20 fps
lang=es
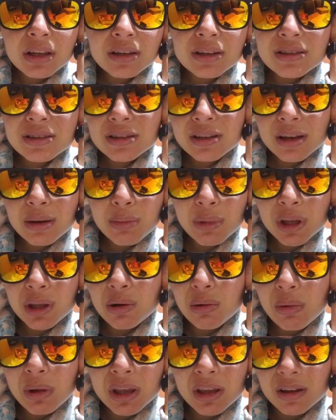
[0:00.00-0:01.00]
ni siquiera me
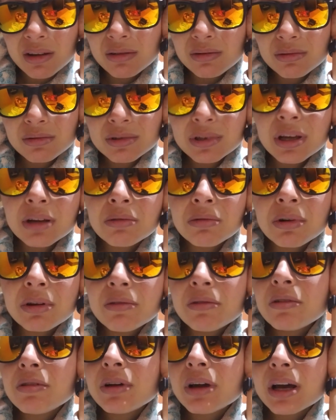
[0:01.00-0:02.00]
quiero bañar. O sea, no le
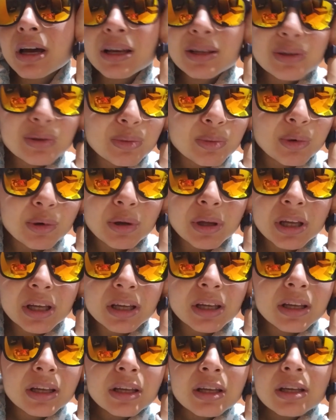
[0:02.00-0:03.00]
veo el caso
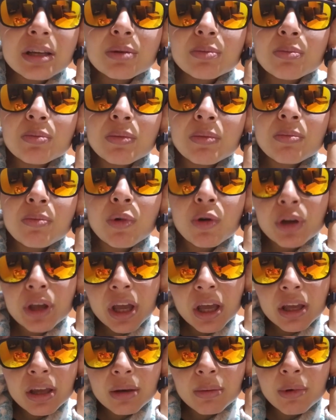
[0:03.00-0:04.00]
porque voy
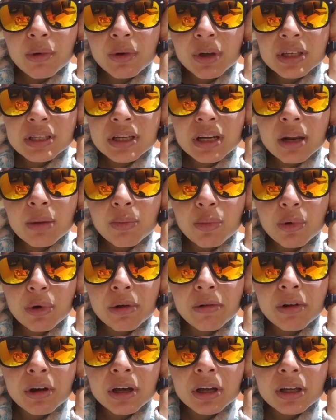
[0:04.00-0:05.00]
a ir, me voy a hacer la
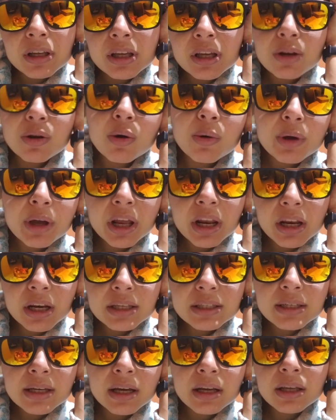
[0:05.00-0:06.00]
prueba y luego voy a
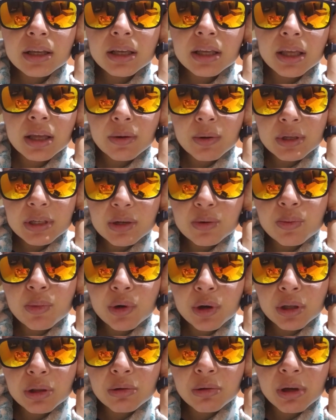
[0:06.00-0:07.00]
regresar y quiero hacer un
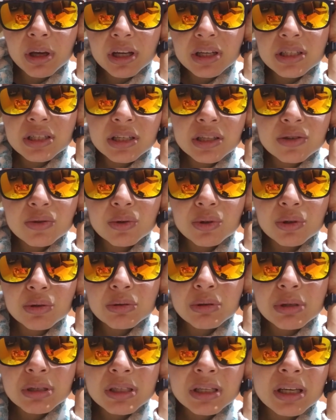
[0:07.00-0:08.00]
poquito de ejercicio.
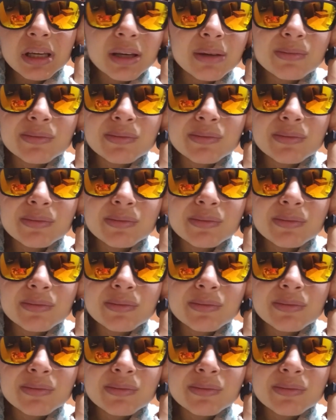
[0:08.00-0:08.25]
Entonces dije,